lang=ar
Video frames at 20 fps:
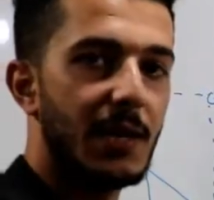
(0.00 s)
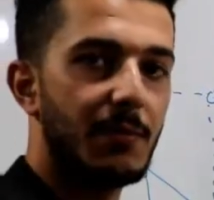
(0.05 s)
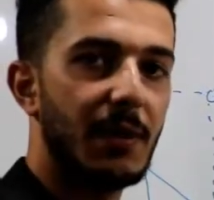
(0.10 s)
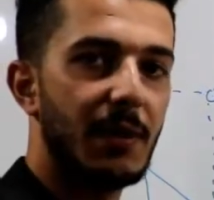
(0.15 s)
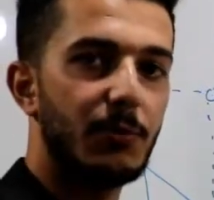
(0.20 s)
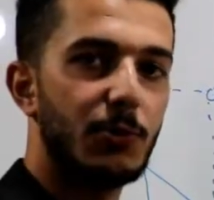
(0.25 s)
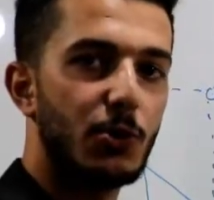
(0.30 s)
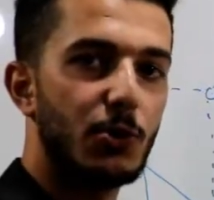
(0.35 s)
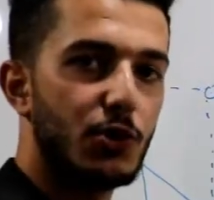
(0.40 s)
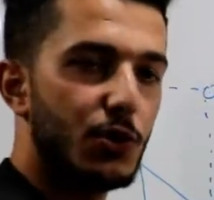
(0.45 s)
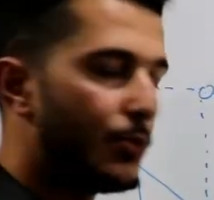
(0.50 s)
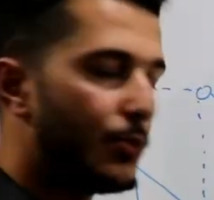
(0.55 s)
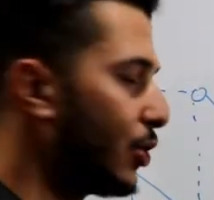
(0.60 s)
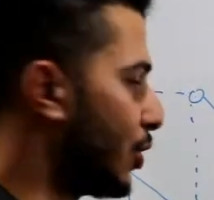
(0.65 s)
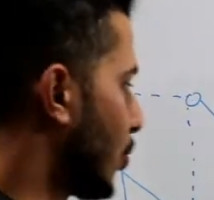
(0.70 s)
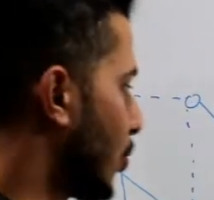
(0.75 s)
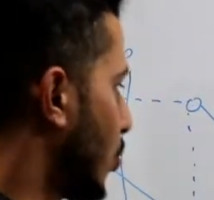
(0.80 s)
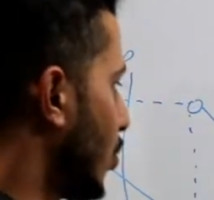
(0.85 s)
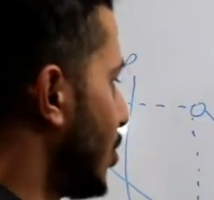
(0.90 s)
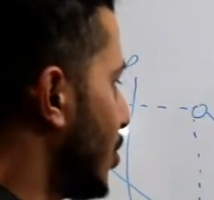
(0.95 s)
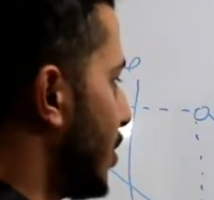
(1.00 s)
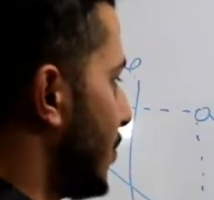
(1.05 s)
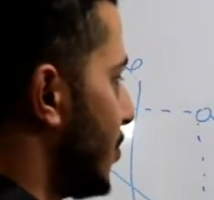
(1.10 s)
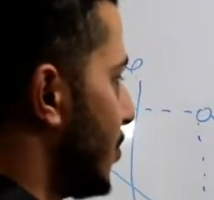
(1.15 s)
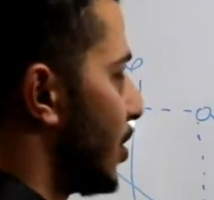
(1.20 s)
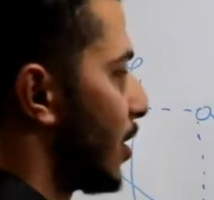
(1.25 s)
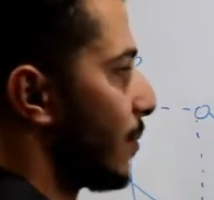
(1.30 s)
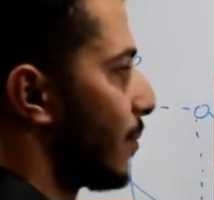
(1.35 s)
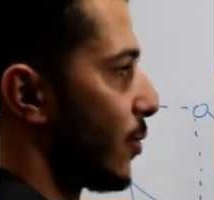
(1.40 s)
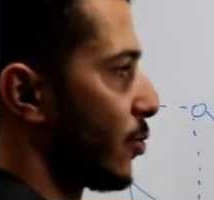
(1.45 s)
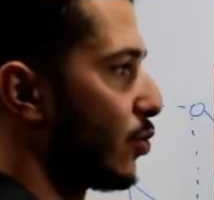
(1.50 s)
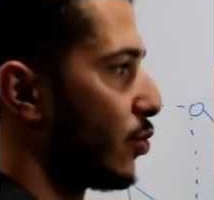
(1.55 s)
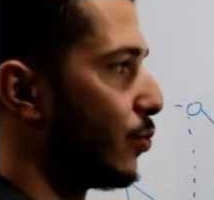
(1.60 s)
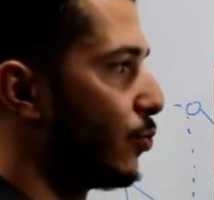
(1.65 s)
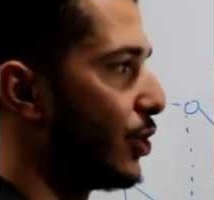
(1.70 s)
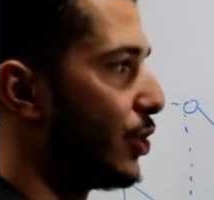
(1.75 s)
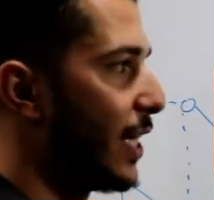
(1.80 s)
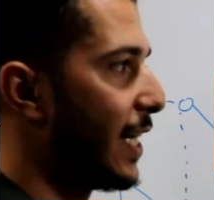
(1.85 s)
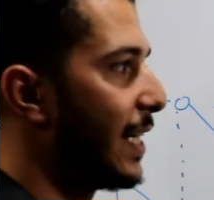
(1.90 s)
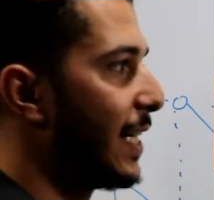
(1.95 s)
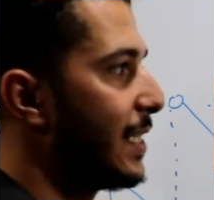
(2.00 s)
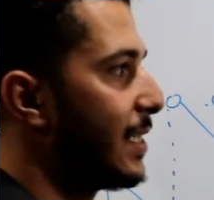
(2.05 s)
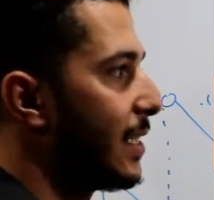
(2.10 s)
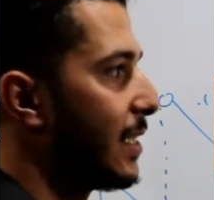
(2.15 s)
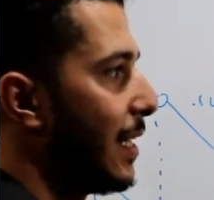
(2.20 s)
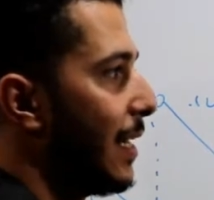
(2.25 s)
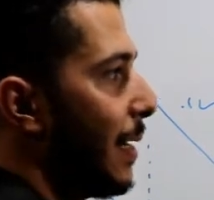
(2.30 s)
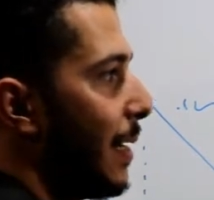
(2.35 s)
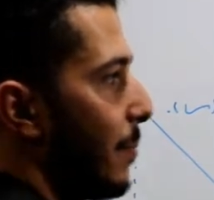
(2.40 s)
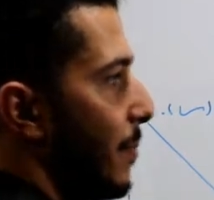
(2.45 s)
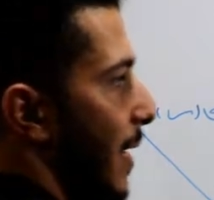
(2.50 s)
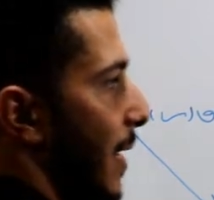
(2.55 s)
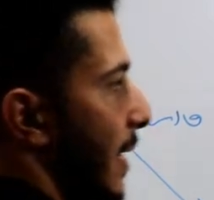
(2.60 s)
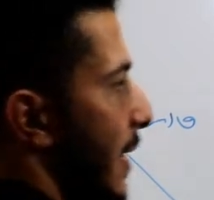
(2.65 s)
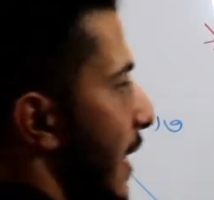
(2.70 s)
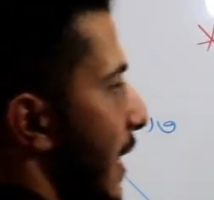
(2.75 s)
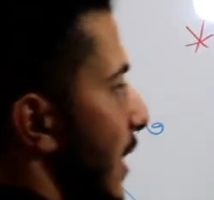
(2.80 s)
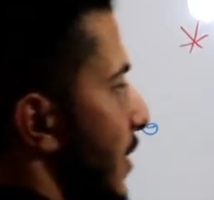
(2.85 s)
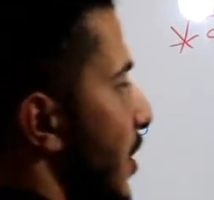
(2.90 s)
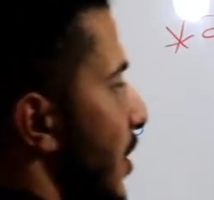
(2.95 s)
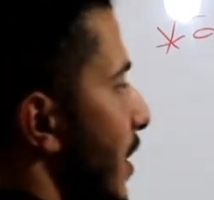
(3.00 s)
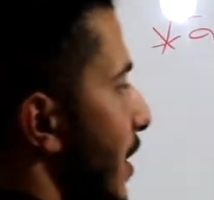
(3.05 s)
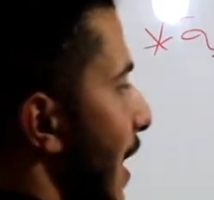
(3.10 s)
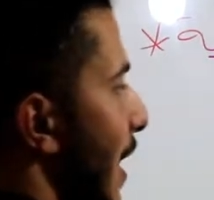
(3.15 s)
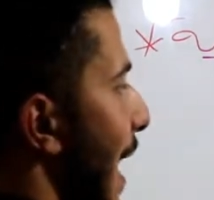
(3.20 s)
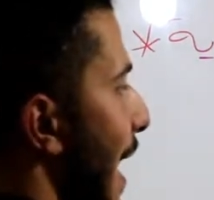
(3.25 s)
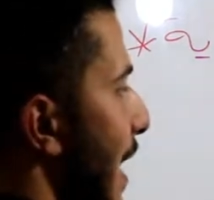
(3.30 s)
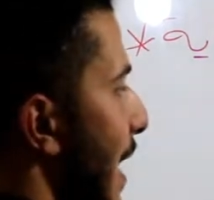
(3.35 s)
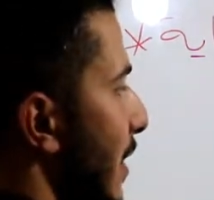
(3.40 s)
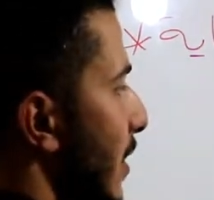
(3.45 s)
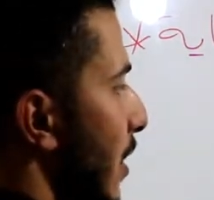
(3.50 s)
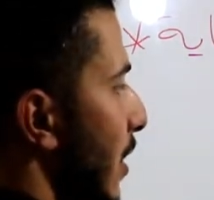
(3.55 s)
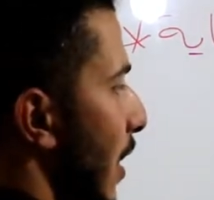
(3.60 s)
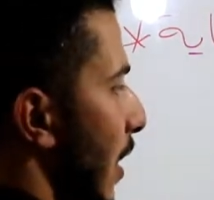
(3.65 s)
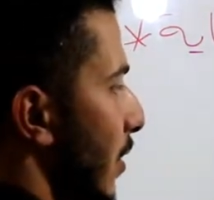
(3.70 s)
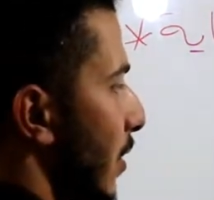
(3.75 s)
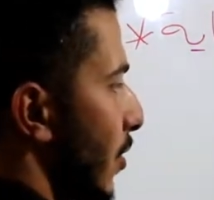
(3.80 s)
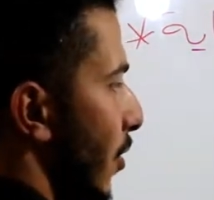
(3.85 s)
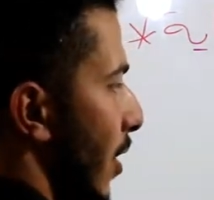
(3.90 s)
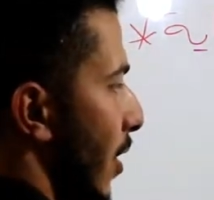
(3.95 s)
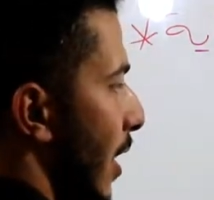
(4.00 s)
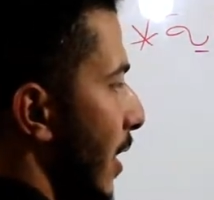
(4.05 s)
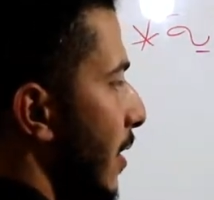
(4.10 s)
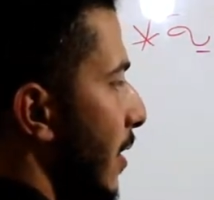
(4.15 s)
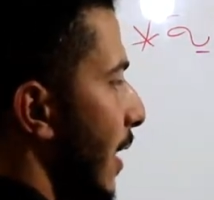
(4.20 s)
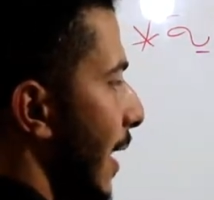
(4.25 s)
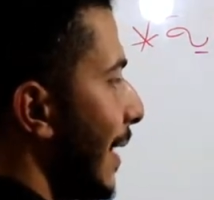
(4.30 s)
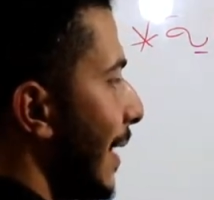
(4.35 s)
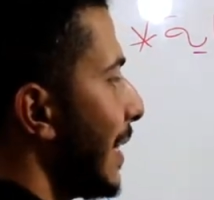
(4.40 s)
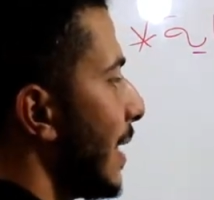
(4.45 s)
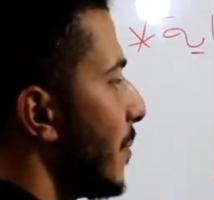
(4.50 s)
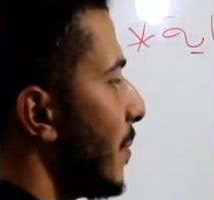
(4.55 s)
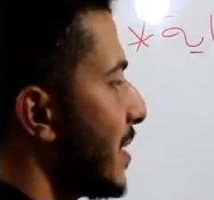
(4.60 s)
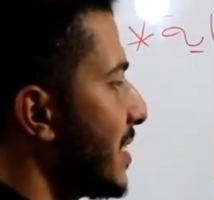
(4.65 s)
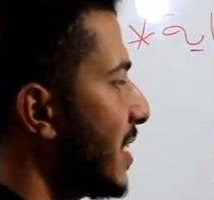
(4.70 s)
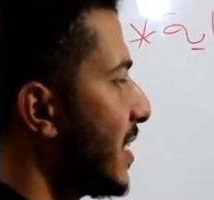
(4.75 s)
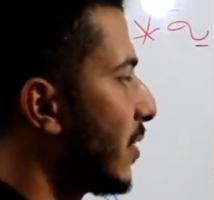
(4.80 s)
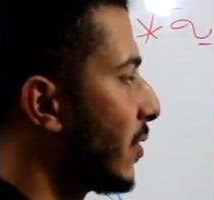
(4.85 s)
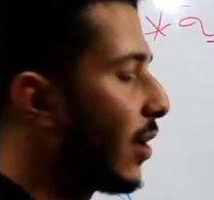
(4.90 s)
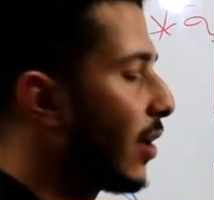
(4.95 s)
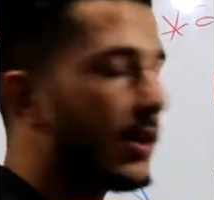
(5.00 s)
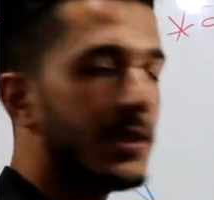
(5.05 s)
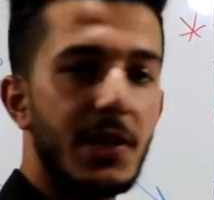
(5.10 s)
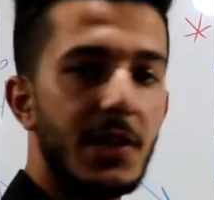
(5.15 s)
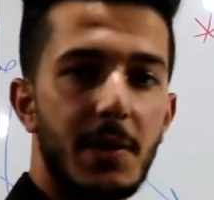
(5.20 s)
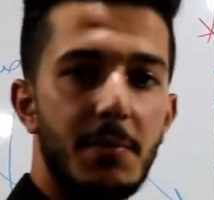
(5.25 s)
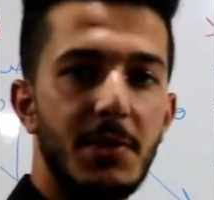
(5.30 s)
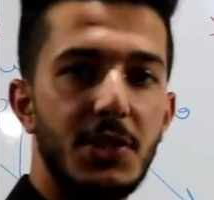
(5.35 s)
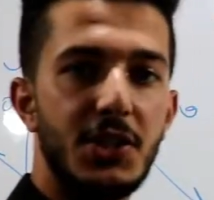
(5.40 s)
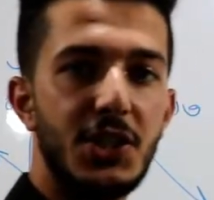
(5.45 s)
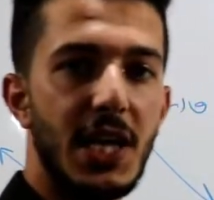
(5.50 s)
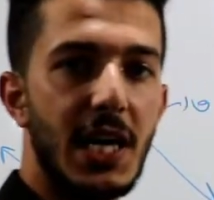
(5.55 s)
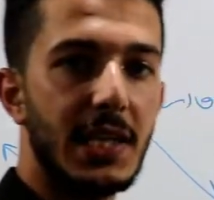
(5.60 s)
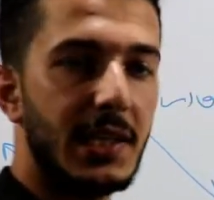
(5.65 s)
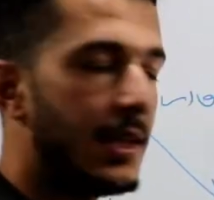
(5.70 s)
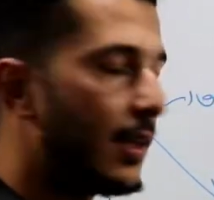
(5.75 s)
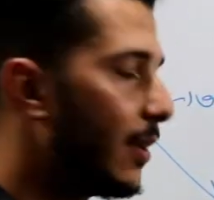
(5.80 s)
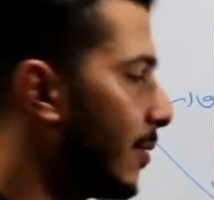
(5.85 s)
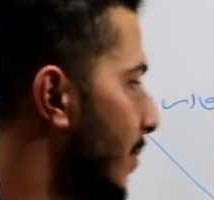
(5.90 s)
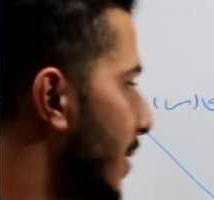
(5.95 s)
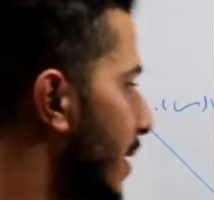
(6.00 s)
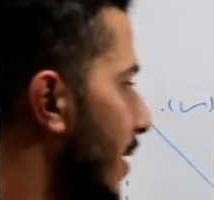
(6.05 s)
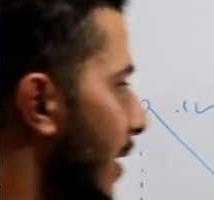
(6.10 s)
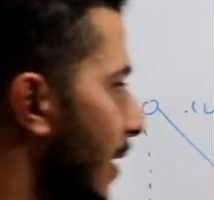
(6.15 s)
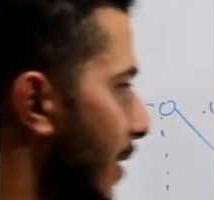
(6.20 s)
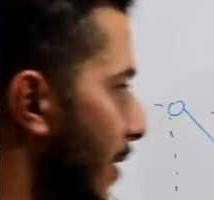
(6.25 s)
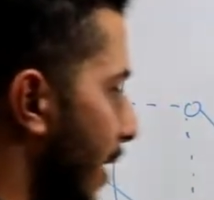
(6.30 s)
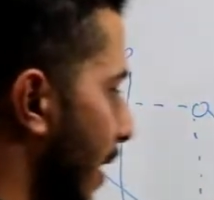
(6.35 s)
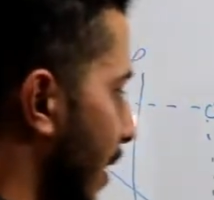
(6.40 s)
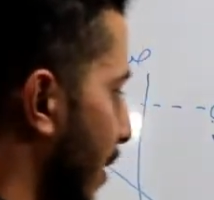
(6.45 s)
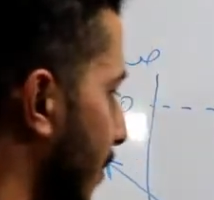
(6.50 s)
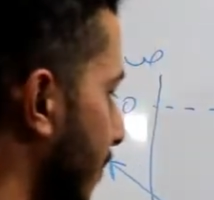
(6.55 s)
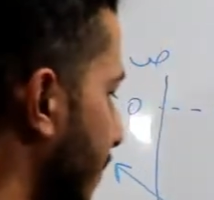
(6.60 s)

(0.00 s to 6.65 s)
ما بترسموا شيء كل شيء بيجيك مرسوم وجاهز بيحكي لك جد نهايه الاقتران عندما س تقترب من جهه من الاثنين